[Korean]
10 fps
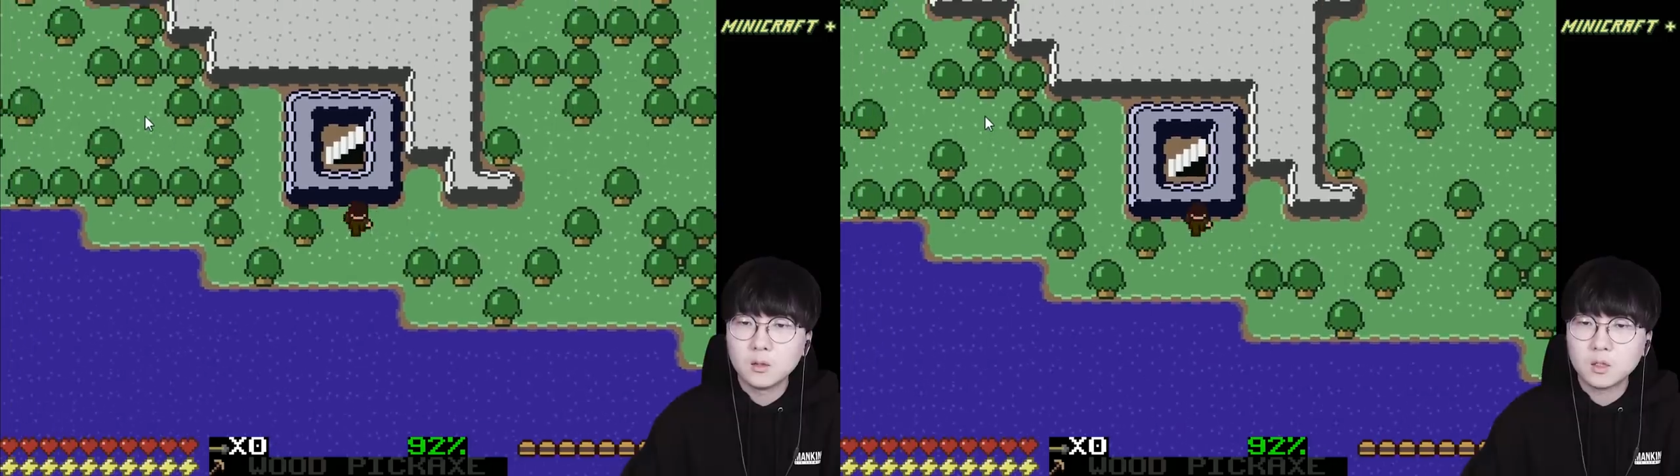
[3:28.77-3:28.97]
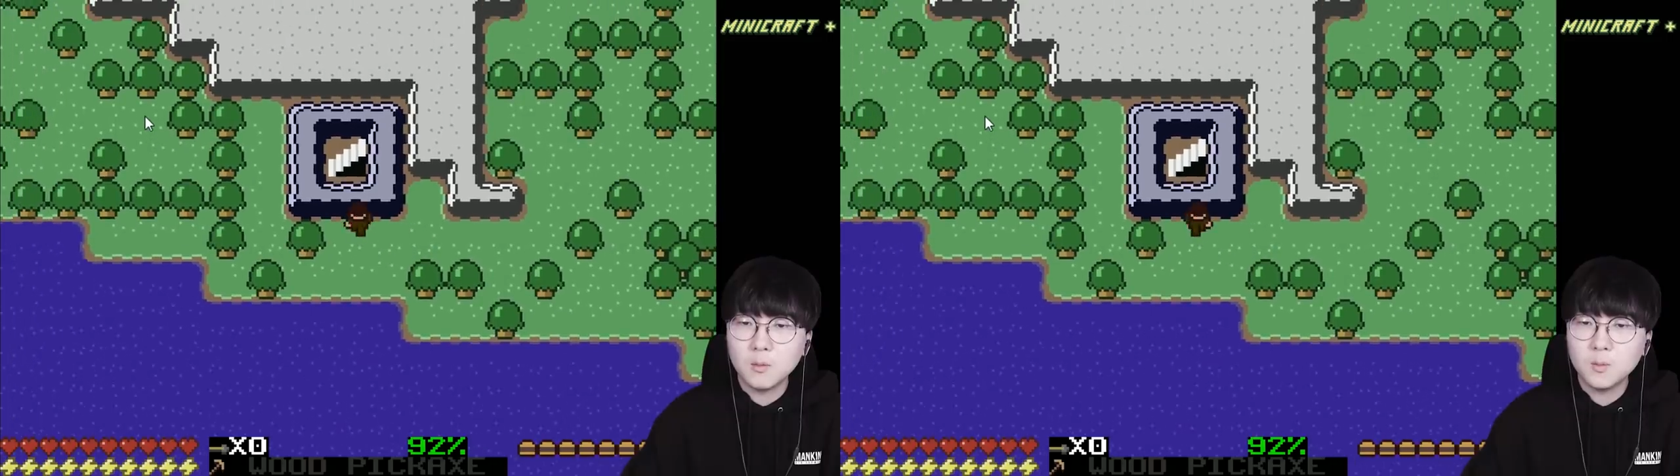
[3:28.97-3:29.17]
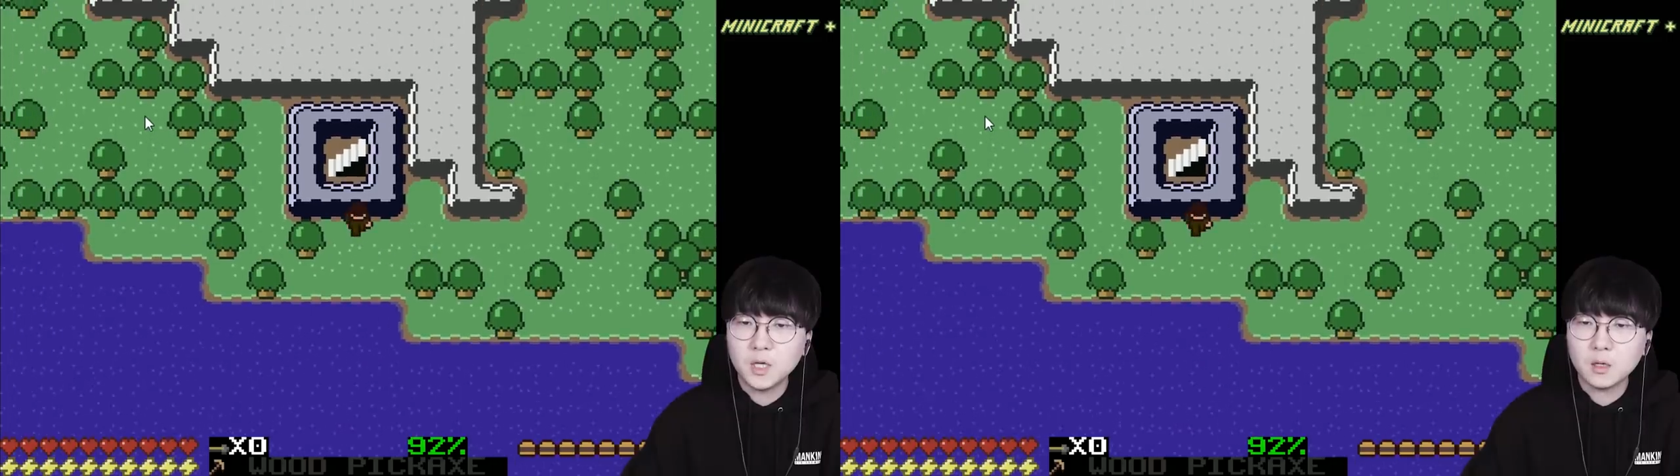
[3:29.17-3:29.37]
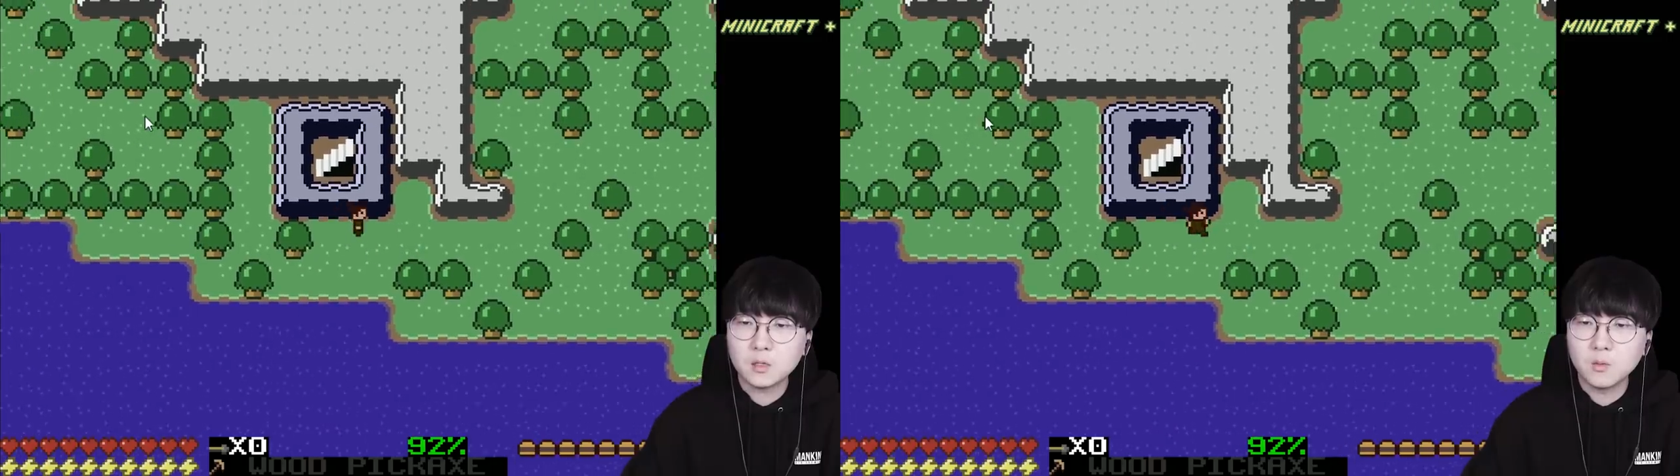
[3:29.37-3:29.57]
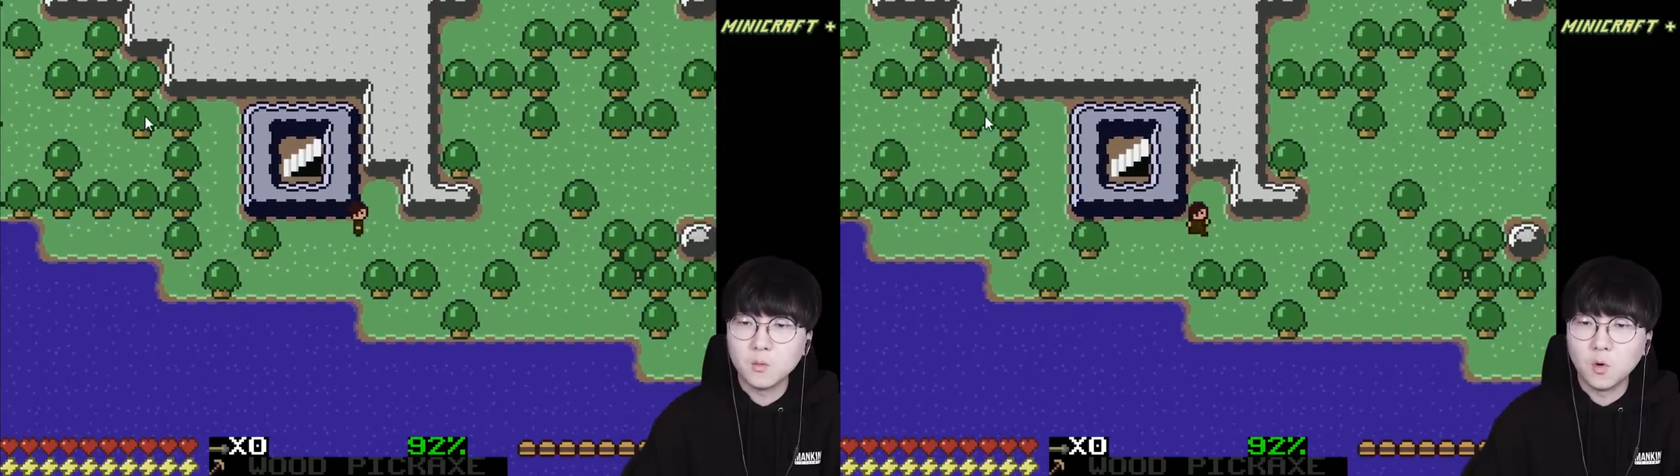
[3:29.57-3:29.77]

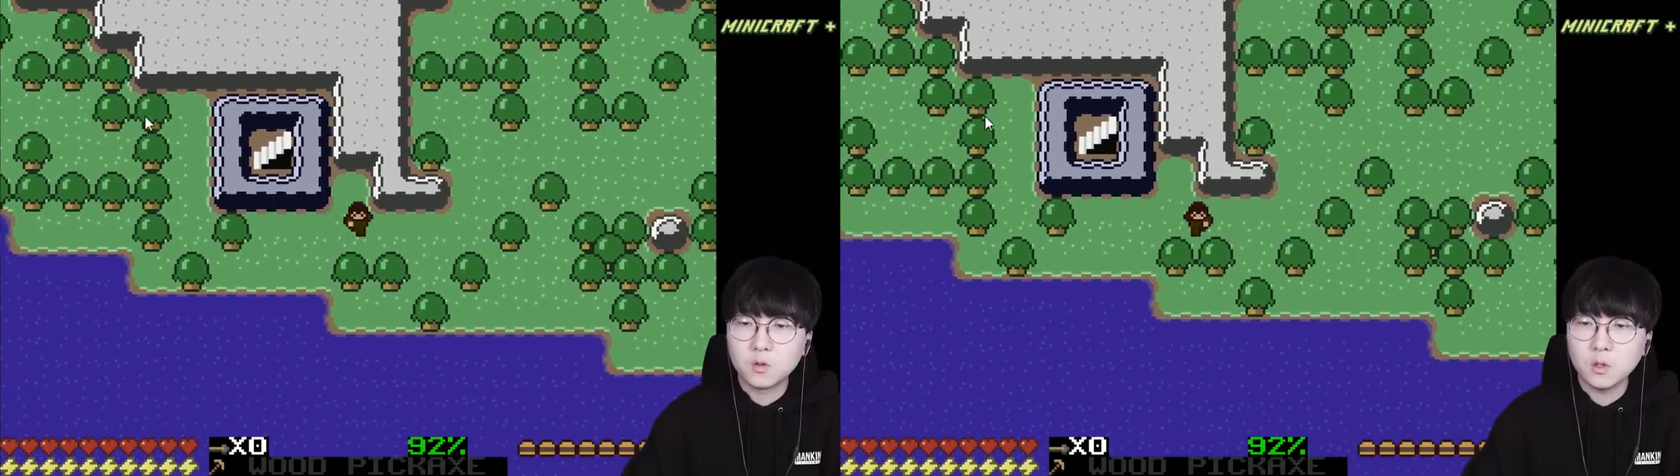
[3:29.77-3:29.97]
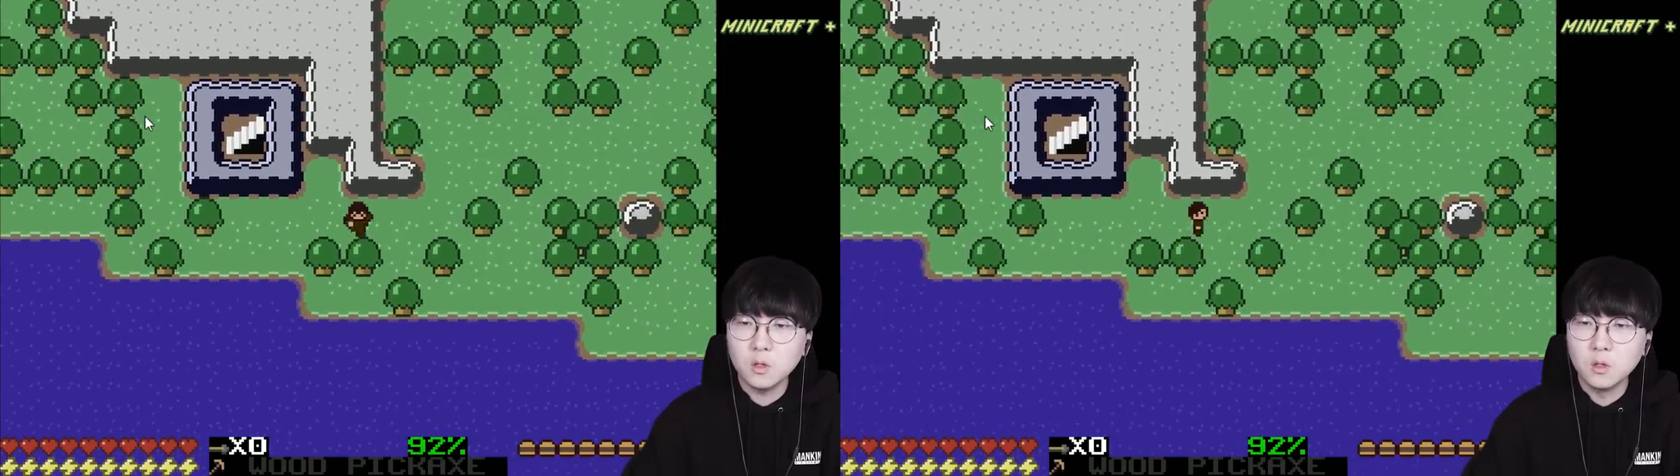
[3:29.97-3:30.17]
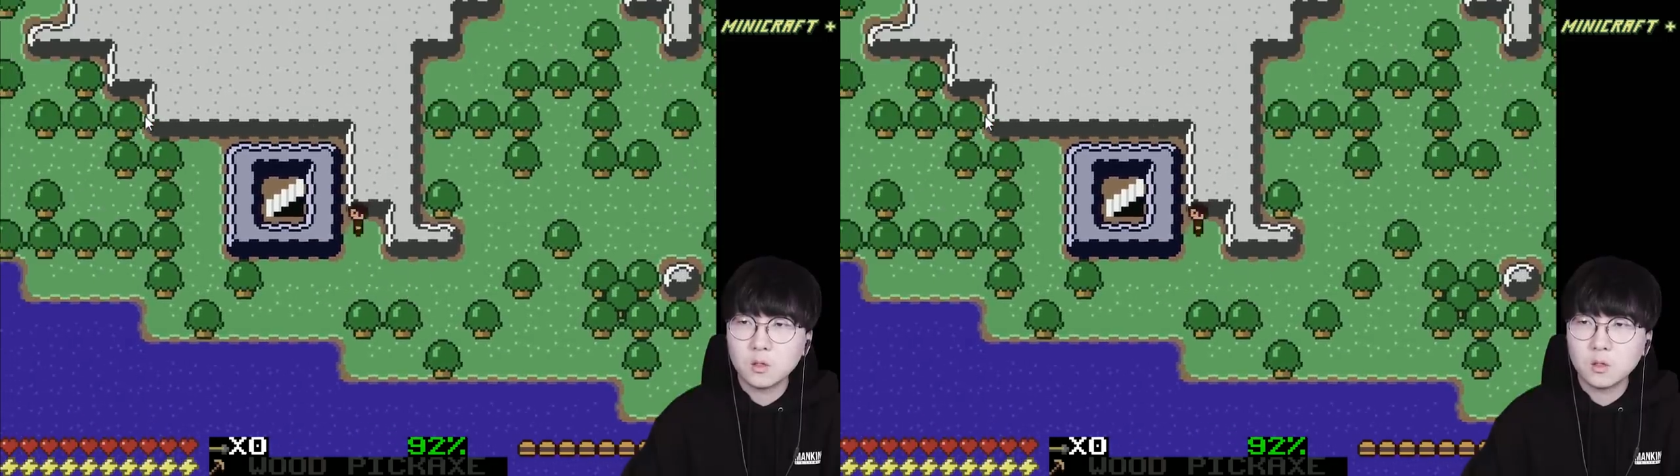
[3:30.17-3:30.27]
젠피객스면 뭐죠?